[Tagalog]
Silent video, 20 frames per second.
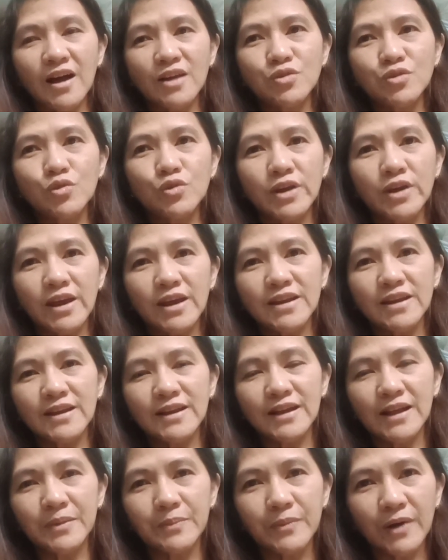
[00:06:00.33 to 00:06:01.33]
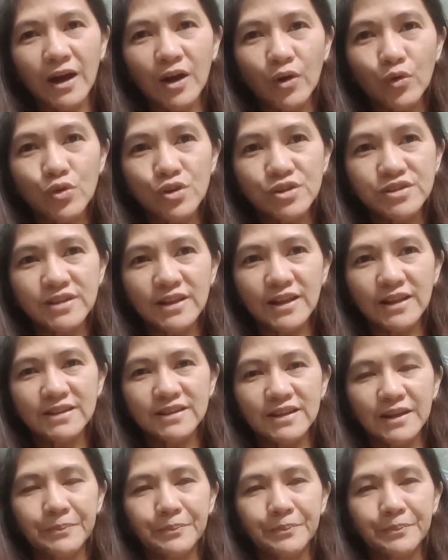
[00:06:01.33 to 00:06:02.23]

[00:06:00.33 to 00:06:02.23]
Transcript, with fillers: UK, yan, mga original niyan.